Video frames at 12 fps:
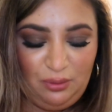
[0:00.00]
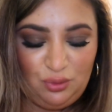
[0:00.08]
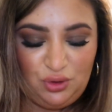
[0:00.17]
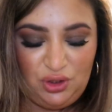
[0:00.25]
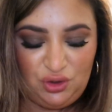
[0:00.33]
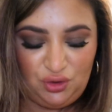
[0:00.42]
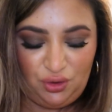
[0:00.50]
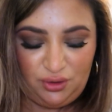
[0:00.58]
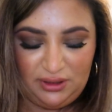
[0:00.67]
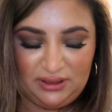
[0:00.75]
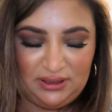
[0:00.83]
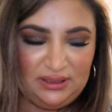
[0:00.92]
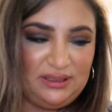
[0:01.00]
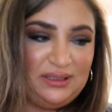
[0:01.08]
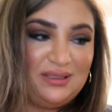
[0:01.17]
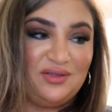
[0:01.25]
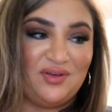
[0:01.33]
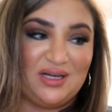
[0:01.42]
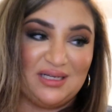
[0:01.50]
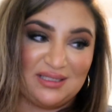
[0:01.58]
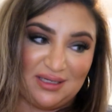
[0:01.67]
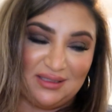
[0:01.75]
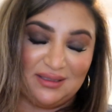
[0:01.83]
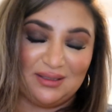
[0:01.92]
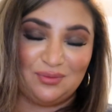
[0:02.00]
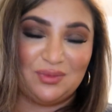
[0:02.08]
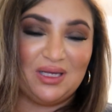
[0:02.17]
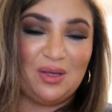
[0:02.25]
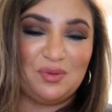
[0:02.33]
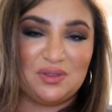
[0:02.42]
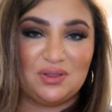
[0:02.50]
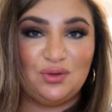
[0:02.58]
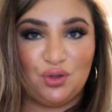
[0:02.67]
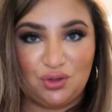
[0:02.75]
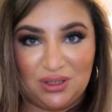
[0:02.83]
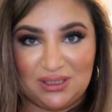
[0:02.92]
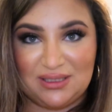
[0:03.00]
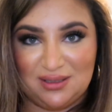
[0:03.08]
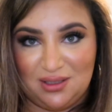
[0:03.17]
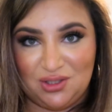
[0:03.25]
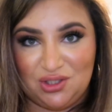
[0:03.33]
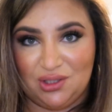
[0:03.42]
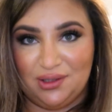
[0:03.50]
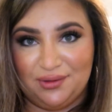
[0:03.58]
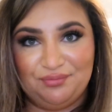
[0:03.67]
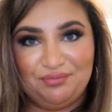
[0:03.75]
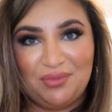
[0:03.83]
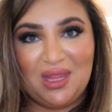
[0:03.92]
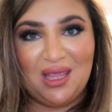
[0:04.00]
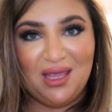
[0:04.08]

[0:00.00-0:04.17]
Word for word: Ben bu tişörtleri ve kazaklarımı hepsini 4x'ler çaldım.